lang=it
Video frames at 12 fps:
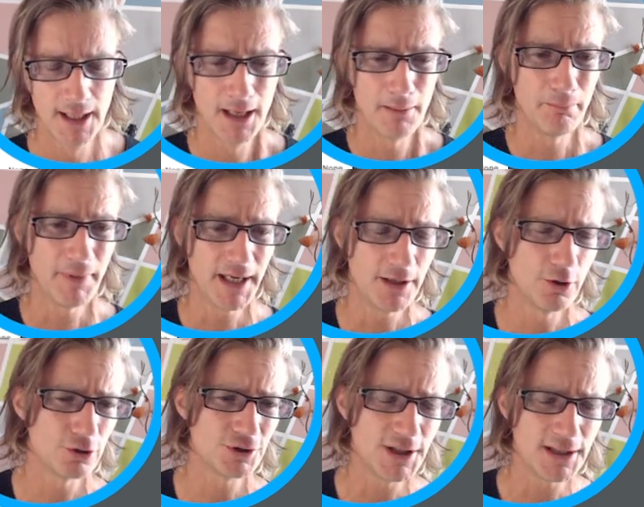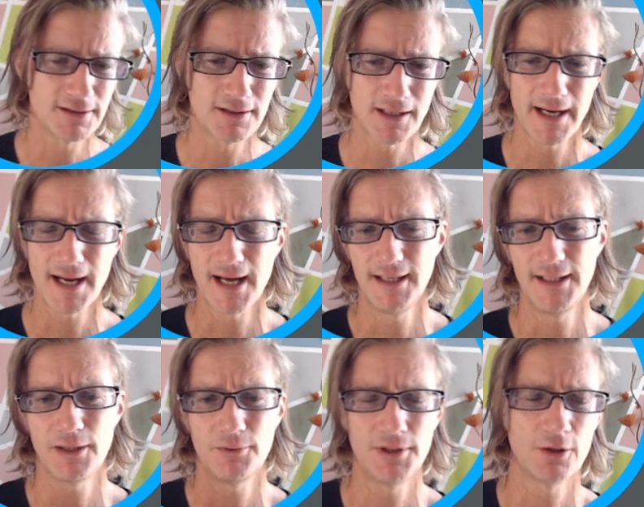meno di tre
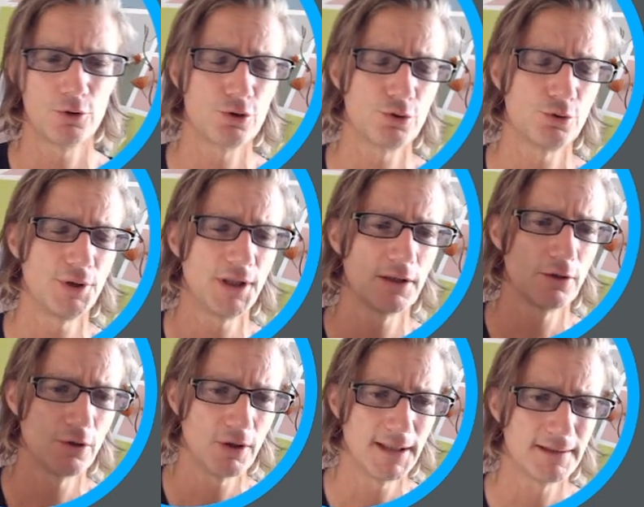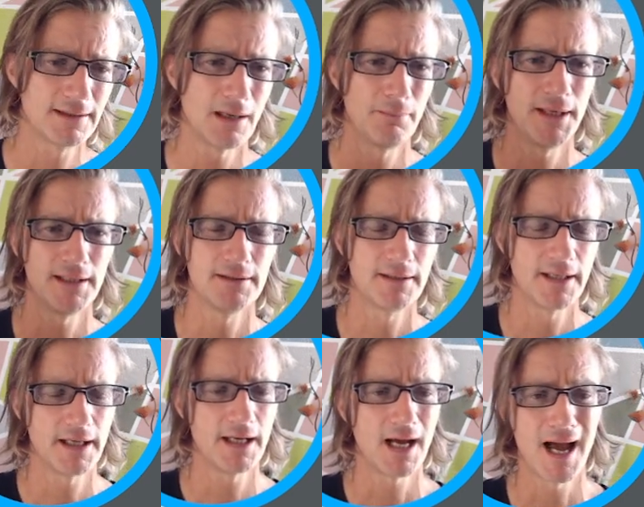anni, quindi costruirlo
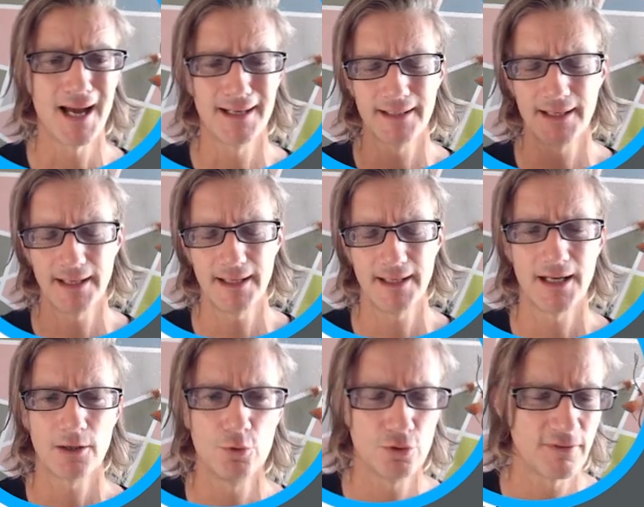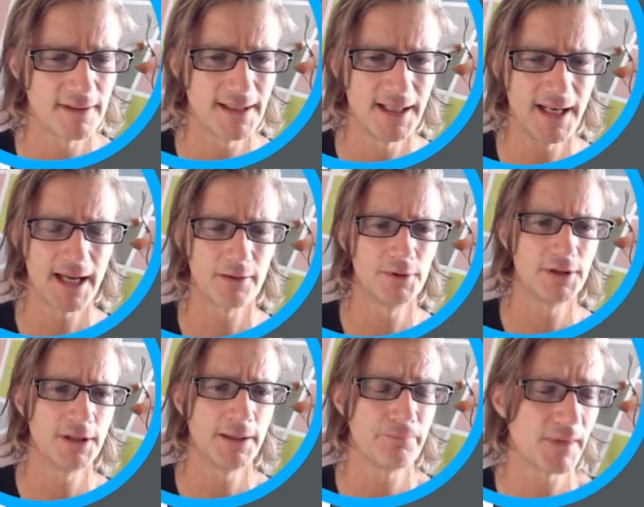lentamente anche la curva
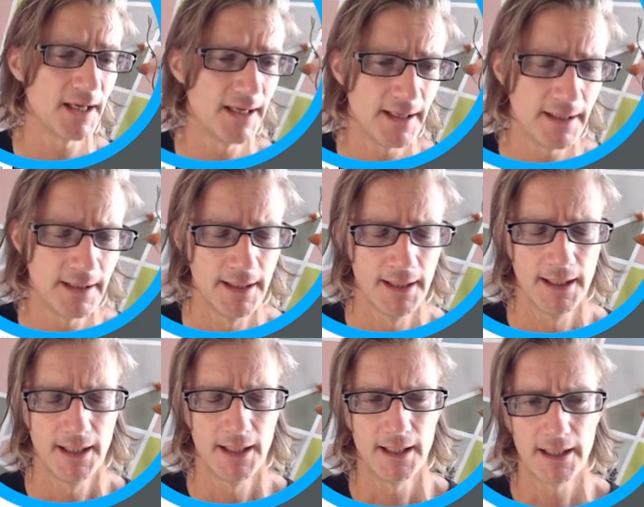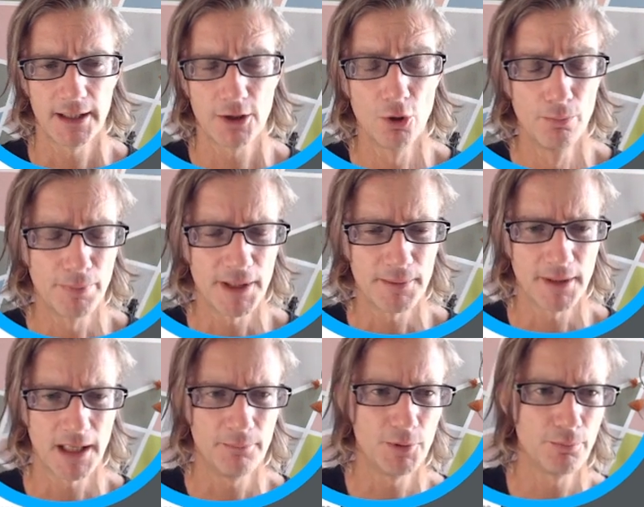dell'equity e eh,
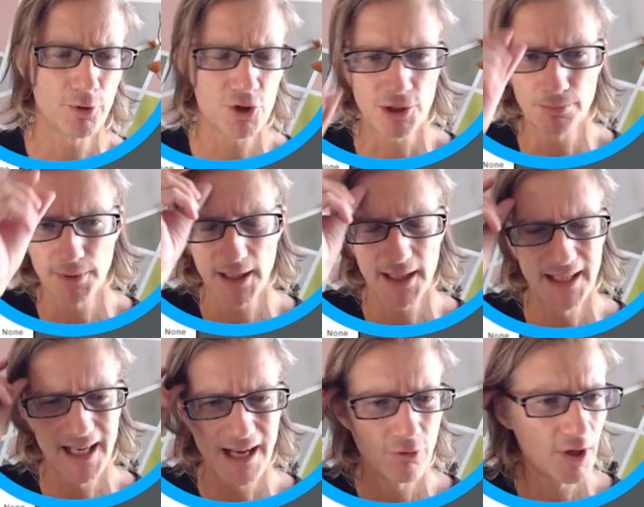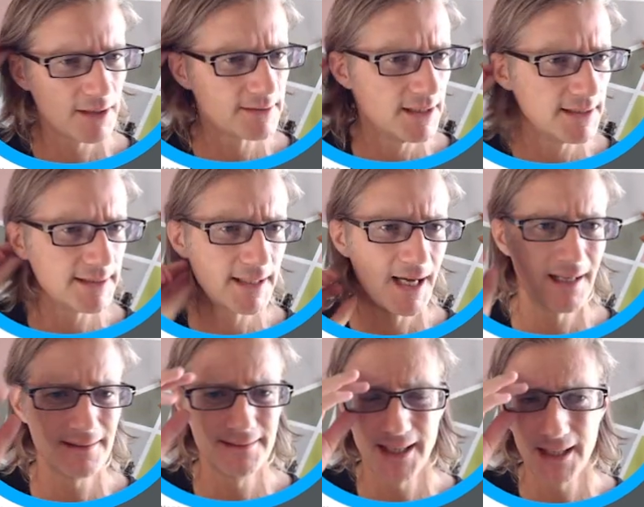comprimere il più possibile la
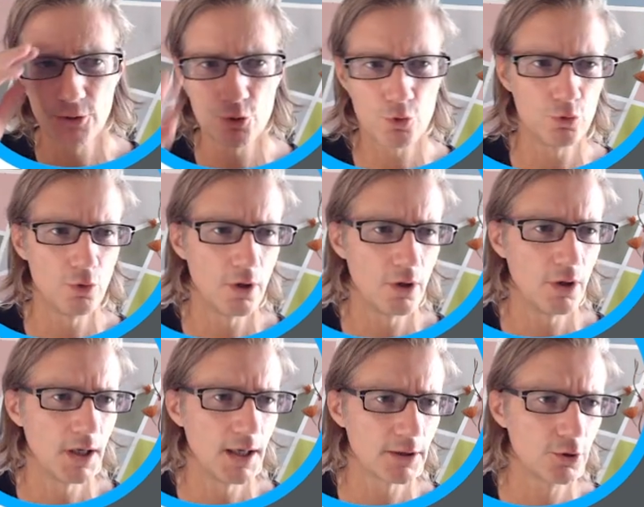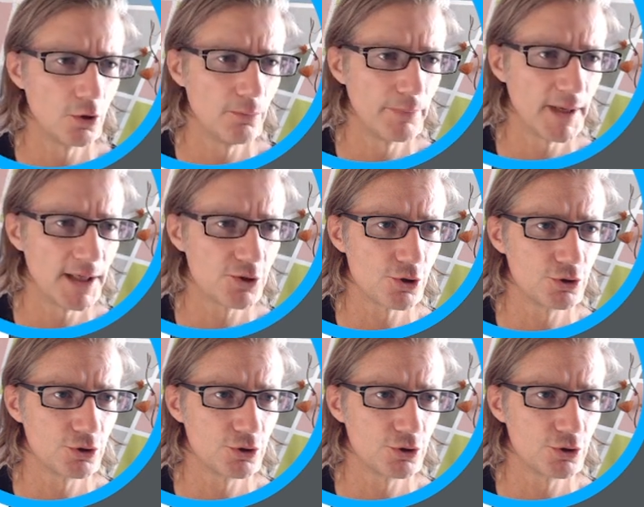volatilità nel suo uh, complesso.